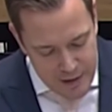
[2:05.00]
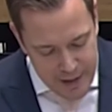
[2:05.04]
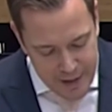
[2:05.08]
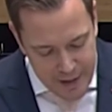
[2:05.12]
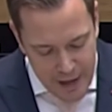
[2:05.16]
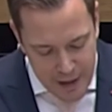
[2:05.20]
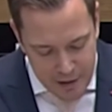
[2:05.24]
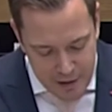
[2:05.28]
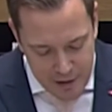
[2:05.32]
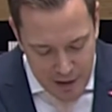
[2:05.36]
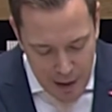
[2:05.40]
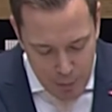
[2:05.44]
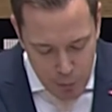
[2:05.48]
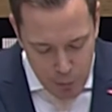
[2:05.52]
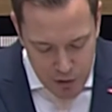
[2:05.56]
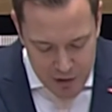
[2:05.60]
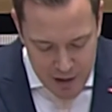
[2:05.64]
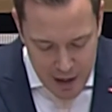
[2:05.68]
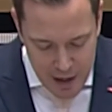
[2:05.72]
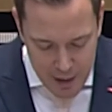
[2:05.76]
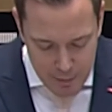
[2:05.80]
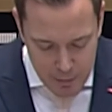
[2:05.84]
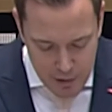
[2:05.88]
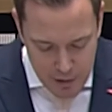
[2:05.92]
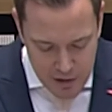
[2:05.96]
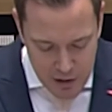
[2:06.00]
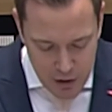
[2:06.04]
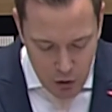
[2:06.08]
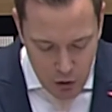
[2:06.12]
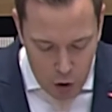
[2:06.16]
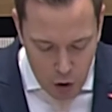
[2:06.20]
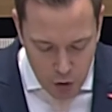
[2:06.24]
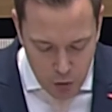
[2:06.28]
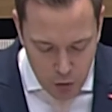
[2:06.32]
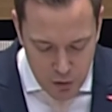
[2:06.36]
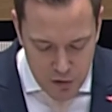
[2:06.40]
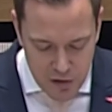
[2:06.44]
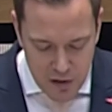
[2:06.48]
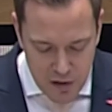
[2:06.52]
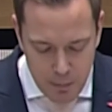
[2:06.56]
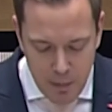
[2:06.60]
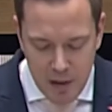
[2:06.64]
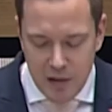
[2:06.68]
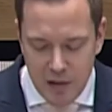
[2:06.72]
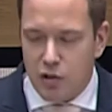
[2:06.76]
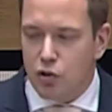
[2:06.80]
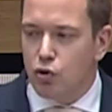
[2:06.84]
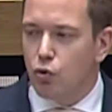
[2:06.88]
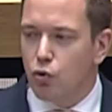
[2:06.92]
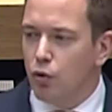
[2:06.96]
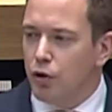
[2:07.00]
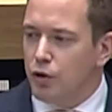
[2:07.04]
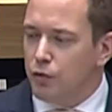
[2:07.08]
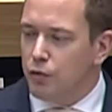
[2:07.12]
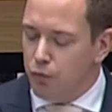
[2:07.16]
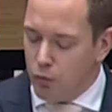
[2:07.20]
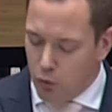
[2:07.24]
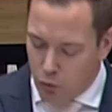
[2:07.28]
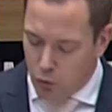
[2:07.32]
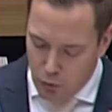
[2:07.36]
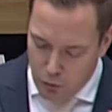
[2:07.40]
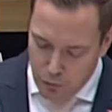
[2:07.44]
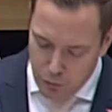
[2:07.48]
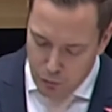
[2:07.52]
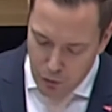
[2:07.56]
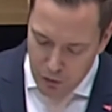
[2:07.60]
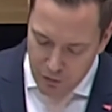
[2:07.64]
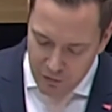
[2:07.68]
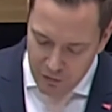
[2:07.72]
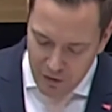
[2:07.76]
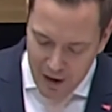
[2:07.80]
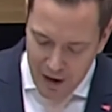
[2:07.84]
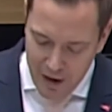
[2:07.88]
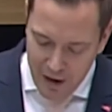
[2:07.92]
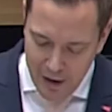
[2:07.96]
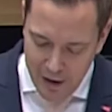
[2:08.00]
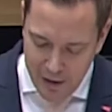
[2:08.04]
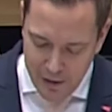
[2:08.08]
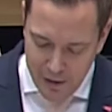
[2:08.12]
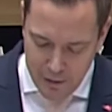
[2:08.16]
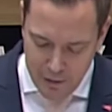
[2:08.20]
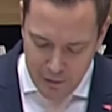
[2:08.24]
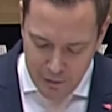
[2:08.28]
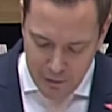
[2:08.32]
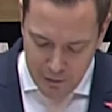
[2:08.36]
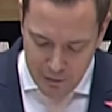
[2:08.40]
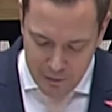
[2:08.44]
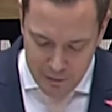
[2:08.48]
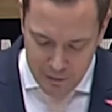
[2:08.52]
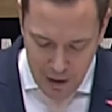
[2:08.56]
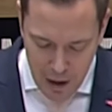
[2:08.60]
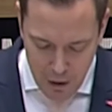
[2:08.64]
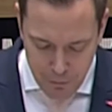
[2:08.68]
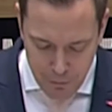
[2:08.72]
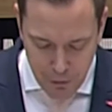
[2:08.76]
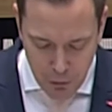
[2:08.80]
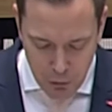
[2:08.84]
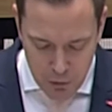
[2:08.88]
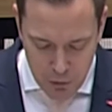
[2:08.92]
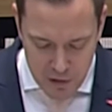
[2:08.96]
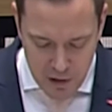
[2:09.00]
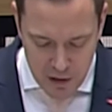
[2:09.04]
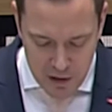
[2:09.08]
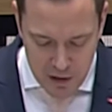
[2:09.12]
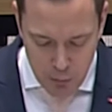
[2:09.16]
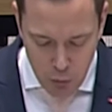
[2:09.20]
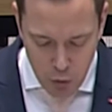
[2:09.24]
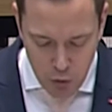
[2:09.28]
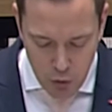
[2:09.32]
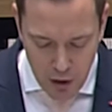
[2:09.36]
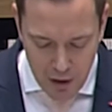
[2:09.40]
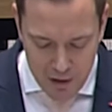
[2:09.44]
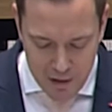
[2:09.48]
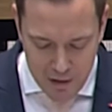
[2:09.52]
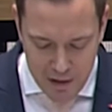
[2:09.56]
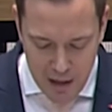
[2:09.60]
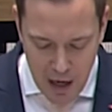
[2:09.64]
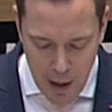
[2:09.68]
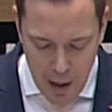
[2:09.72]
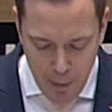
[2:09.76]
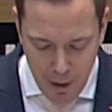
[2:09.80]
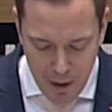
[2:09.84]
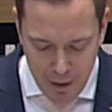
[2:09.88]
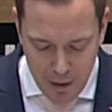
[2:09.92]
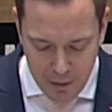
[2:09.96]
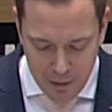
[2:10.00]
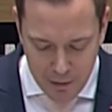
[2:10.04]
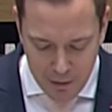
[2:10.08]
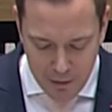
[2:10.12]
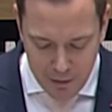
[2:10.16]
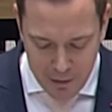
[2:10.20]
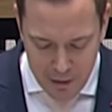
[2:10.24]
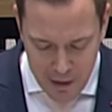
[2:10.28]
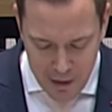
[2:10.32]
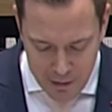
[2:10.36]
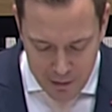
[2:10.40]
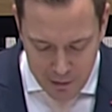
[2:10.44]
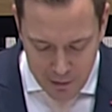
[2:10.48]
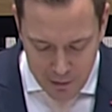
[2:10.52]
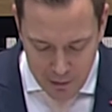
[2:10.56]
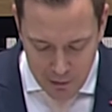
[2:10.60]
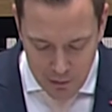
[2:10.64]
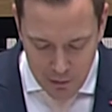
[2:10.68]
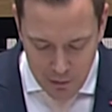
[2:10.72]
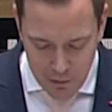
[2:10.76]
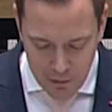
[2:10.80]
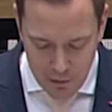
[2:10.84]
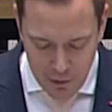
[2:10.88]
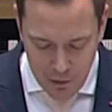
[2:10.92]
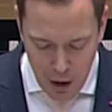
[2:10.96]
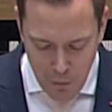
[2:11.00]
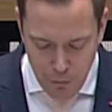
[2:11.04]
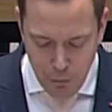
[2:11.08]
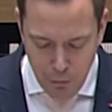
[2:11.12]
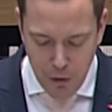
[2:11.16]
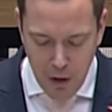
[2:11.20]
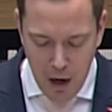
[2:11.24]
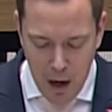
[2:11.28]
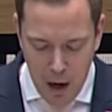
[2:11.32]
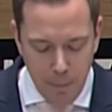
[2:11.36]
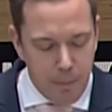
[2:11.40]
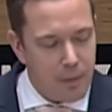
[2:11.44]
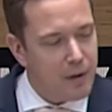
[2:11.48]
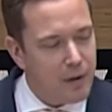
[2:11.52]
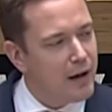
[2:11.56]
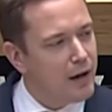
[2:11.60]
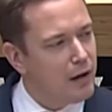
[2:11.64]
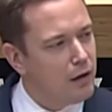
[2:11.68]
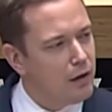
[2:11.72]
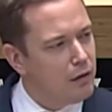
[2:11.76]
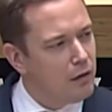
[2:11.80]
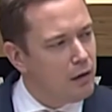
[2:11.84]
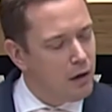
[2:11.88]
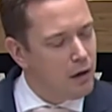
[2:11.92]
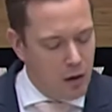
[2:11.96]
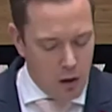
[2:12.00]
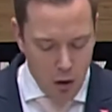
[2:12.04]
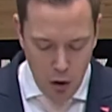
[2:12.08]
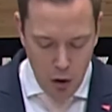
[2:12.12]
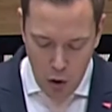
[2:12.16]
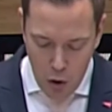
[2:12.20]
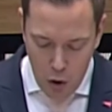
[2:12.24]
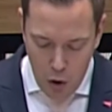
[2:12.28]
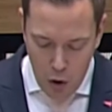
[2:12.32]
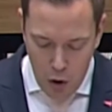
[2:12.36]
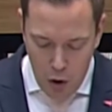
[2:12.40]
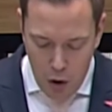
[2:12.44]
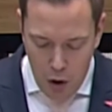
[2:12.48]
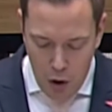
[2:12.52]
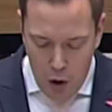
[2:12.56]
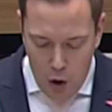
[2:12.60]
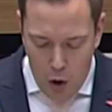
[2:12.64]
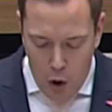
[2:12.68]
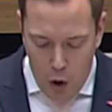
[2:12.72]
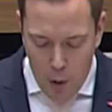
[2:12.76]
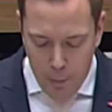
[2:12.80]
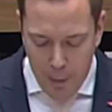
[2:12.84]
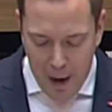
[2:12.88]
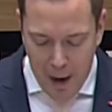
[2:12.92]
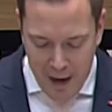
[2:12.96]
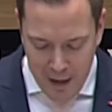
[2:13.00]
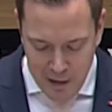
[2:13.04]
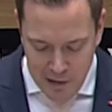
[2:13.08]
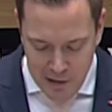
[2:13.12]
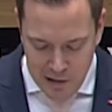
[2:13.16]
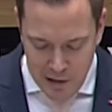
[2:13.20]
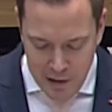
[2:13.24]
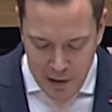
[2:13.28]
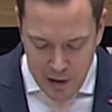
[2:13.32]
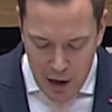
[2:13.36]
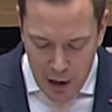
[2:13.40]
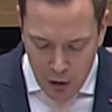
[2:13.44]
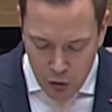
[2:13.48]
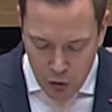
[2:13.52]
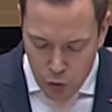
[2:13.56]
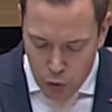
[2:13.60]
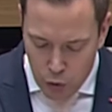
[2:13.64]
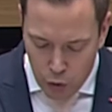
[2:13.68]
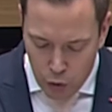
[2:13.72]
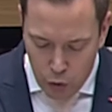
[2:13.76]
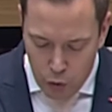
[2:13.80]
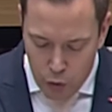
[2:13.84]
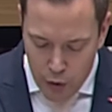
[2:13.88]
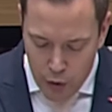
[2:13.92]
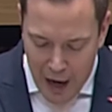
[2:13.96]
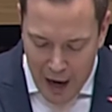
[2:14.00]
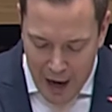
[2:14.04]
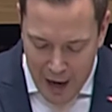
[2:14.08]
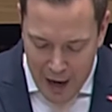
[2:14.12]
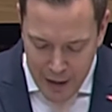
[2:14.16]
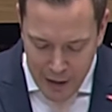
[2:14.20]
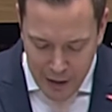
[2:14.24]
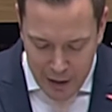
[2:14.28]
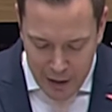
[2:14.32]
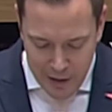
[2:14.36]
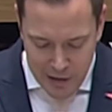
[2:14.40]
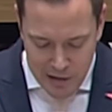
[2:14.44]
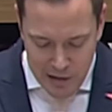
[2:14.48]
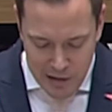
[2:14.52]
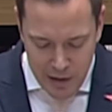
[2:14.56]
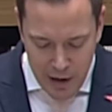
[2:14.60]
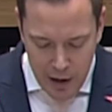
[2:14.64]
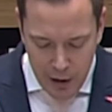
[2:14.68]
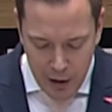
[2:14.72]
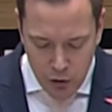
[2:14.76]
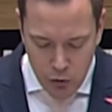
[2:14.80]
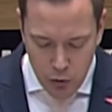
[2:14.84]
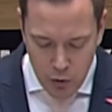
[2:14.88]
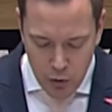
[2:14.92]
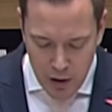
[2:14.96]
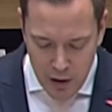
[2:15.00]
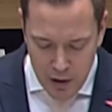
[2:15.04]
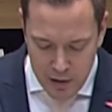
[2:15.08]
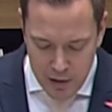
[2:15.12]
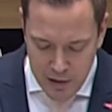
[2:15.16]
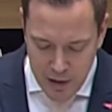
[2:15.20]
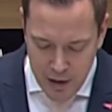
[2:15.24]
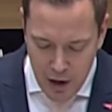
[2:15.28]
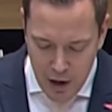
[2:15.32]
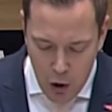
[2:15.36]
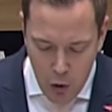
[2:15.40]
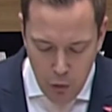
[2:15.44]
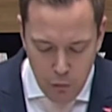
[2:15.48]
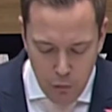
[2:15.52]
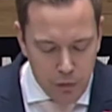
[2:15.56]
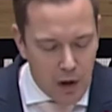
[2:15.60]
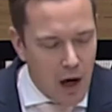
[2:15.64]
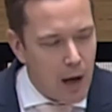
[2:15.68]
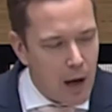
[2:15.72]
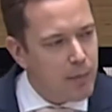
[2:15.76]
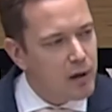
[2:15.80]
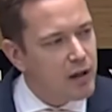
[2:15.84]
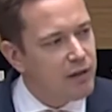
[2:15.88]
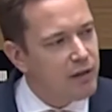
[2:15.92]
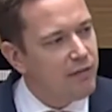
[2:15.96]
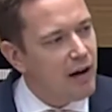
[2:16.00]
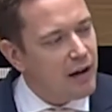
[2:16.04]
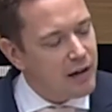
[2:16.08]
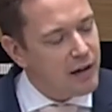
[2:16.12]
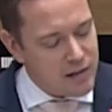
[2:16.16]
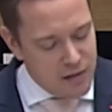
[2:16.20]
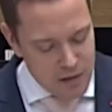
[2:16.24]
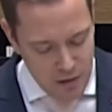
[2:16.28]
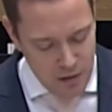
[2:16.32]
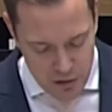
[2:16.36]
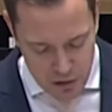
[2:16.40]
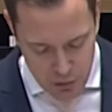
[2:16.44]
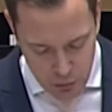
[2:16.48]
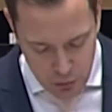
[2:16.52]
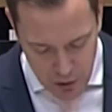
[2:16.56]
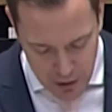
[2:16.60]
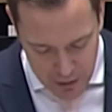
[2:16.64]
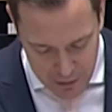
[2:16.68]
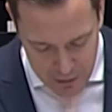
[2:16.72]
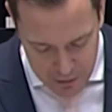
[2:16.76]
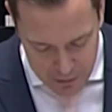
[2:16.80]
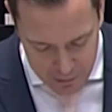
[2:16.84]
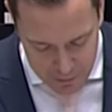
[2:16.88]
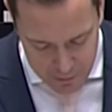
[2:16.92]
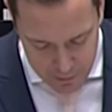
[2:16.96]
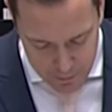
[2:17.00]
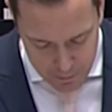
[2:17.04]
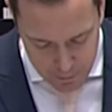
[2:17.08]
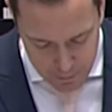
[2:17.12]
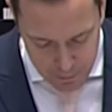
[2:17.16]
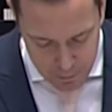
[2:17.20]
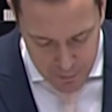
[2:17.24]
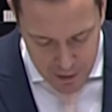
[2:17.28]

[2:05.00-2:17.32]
Sehr geehrte Damen und Herren, die ordnungsgemäße Durchführung von Wahlen darf in unserer Demokratie aber nicht davon abhängen, ob einzelne Akteure oder ein einzelner Akteur seiner Aufgabe gewachsen ist oder nicht.